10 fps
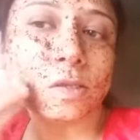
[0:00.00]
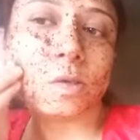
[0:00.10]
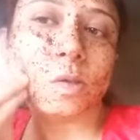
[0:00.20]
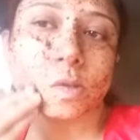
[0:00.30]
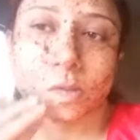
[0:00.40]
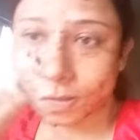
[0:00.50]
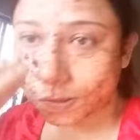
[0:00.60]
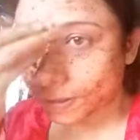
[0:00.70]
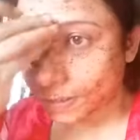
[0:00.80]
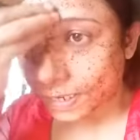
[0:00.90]
তো
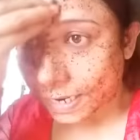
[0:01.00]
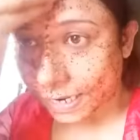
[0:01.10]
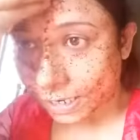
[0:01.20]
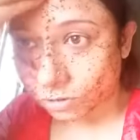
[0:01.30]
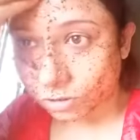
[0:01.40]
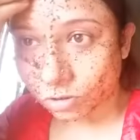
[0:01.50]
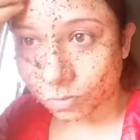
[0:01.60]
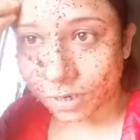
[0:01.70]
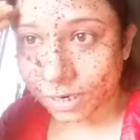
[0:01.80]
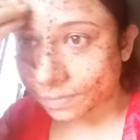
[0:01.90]
এটা যদি
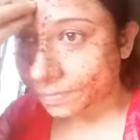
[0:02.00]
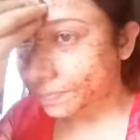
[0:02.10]
তোমরা